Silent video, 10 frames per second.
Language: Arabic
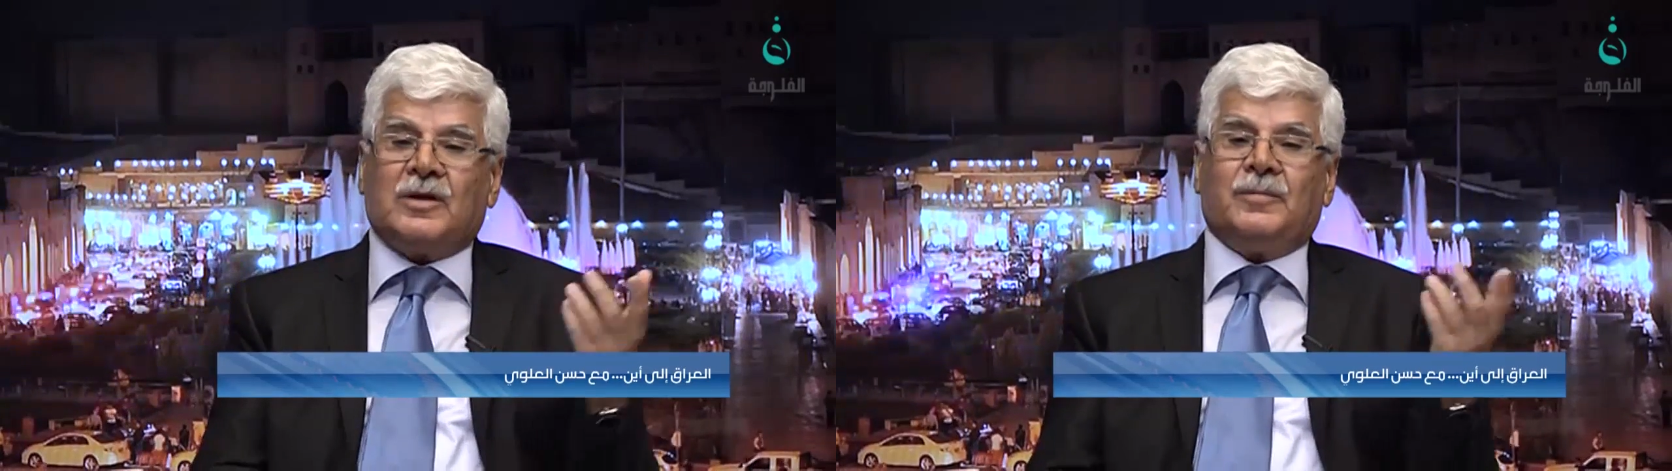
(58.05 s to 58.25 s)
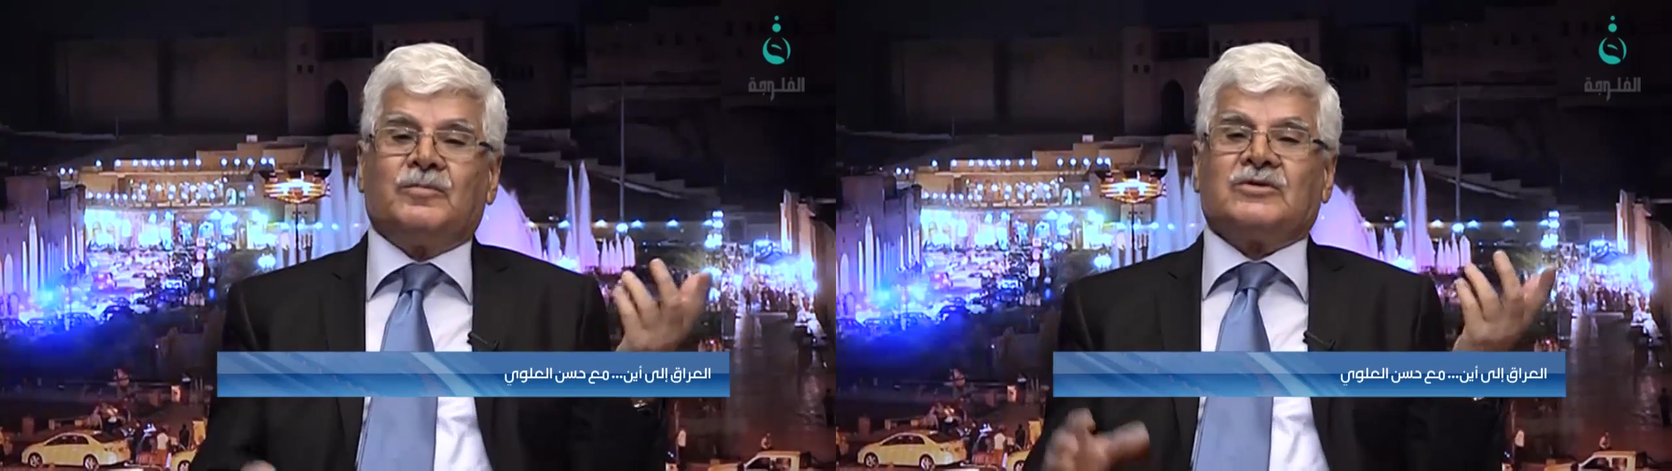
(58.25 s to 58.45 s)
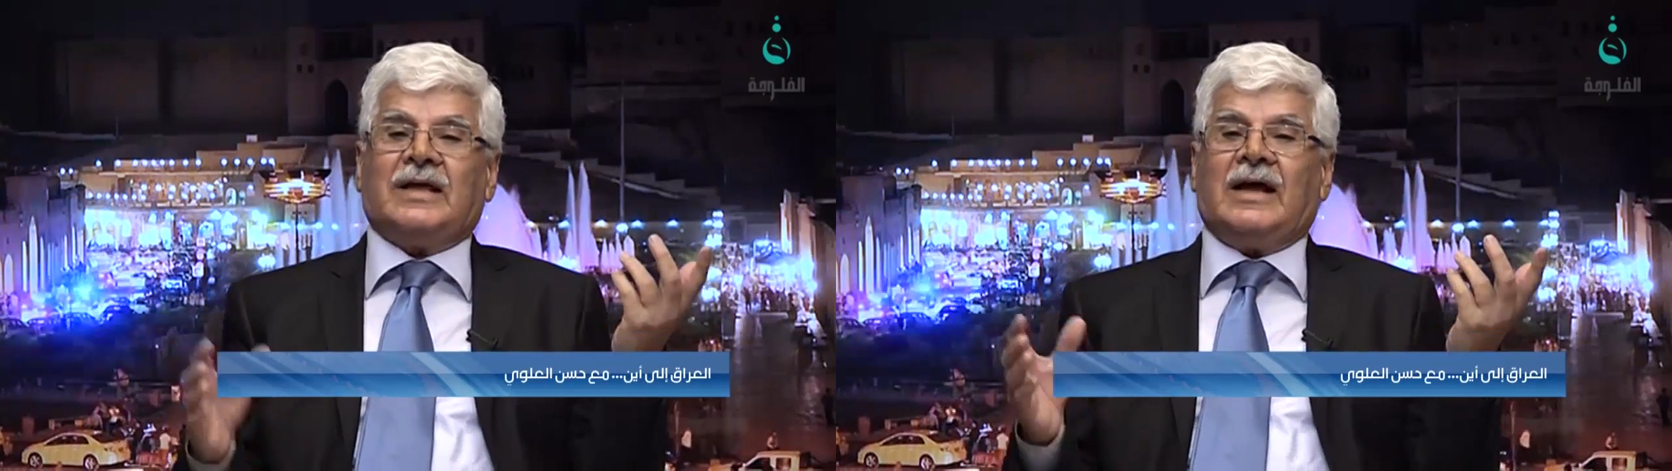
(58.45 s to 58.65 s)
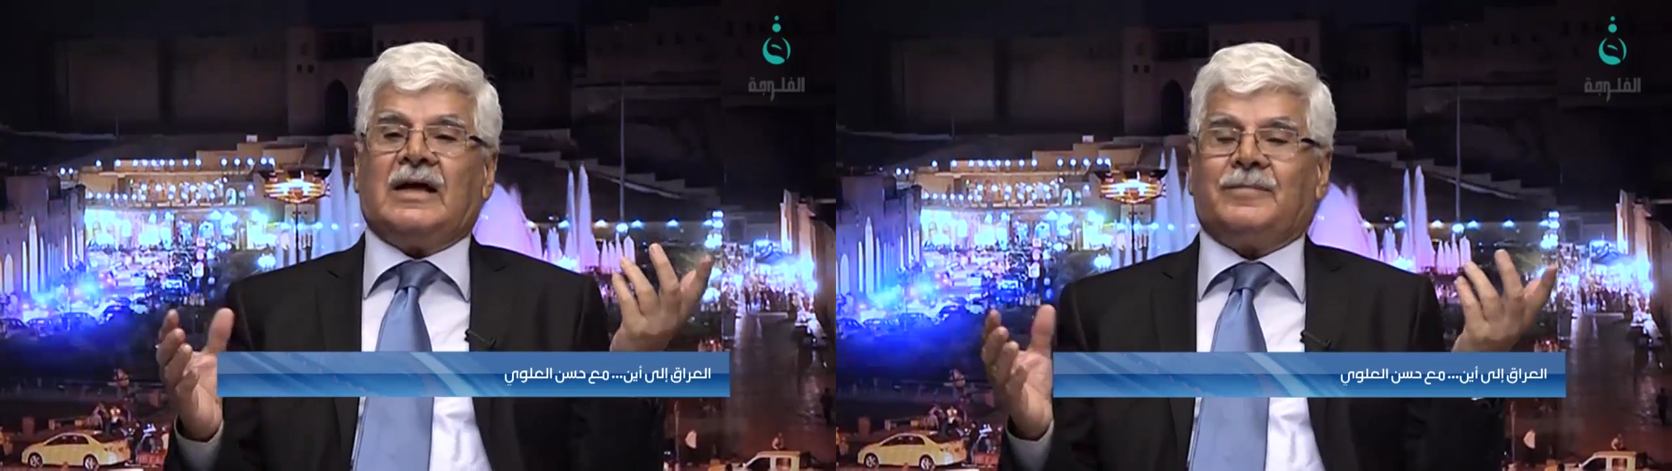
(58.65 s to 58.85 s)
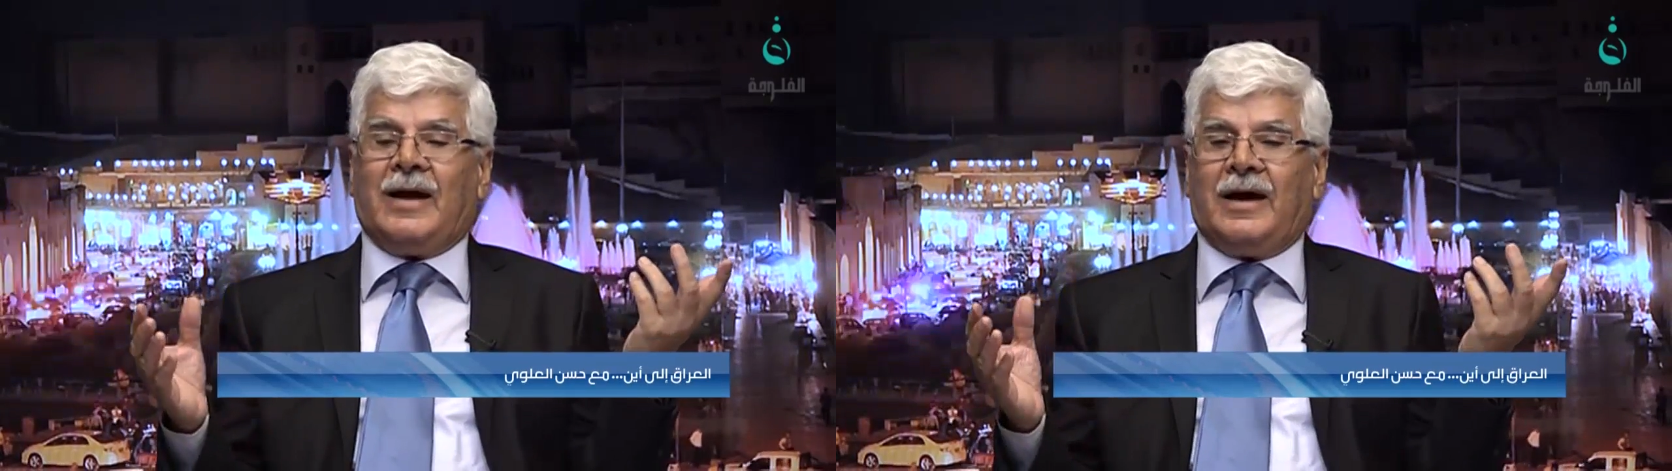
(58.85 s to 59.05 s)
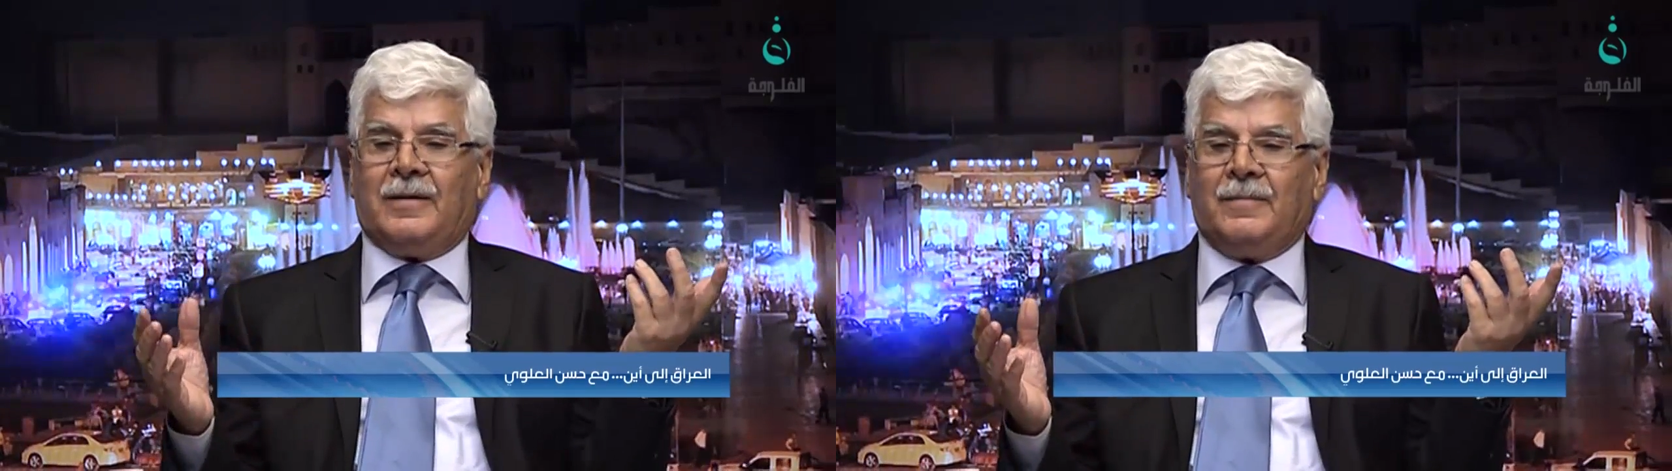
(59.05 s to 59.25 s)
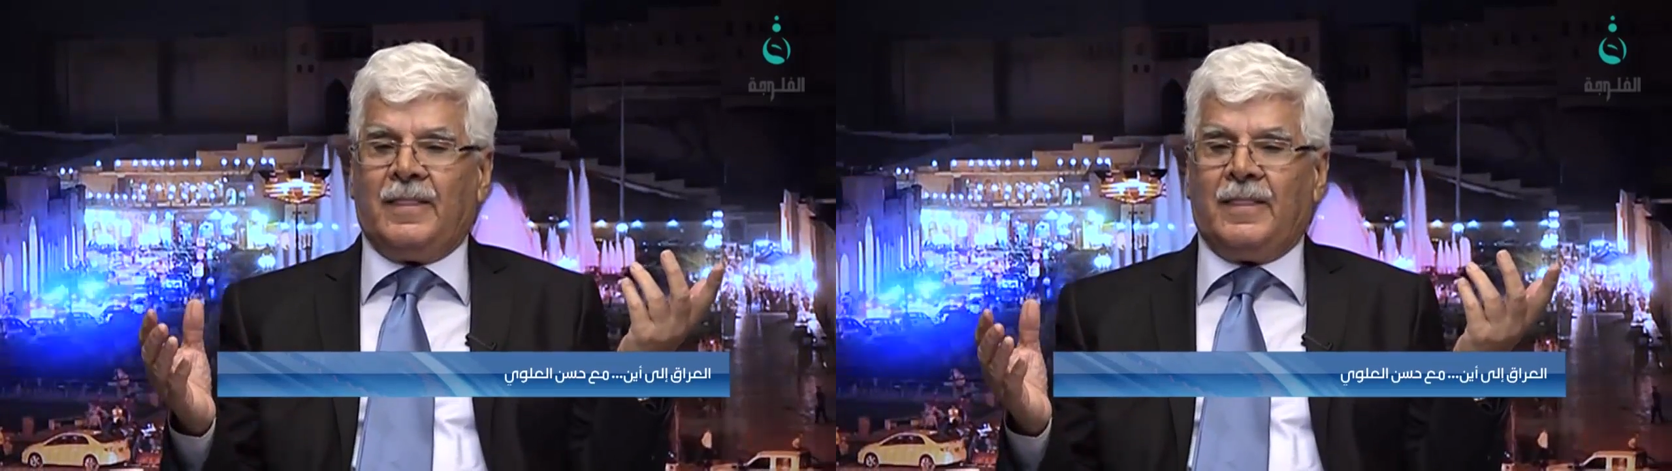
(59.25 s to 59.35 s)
بالمصطلحات بالعالم